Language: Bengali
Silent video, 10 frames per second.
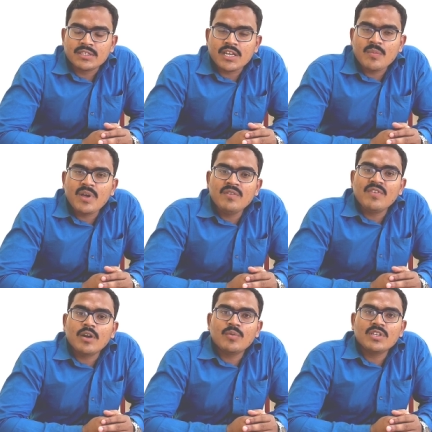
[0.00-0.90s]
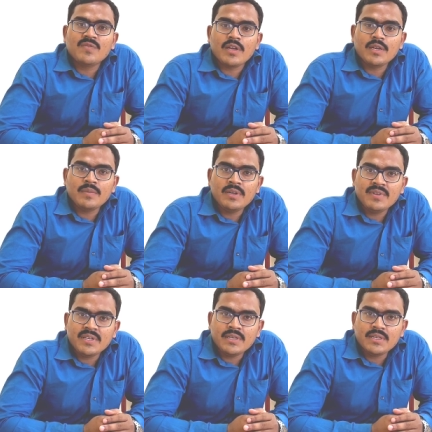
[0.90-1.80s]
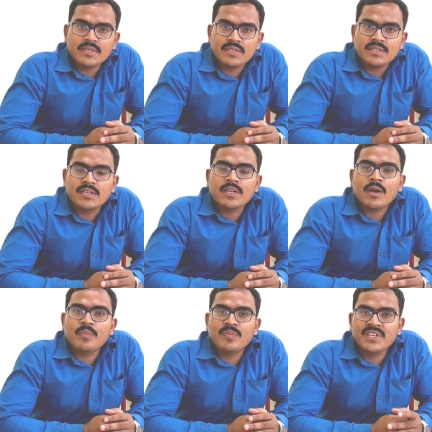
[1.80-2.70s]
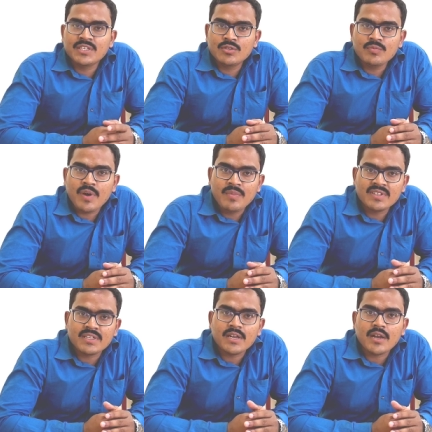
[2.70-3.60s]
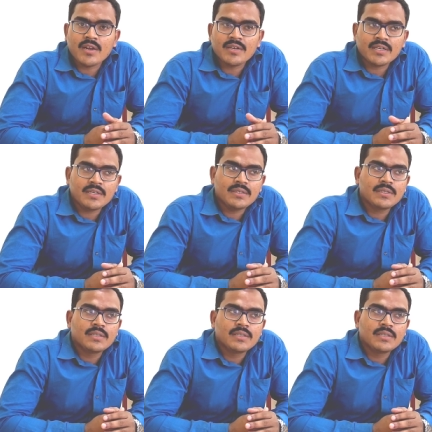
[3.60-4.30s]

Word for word: চেনা ভ্যালি পাওয়ার প্রজেক্ট প্রাইভেট লিমিটেড যেটা পিএসইউ পাবলিক সেক্টর আন্ডারটেকিং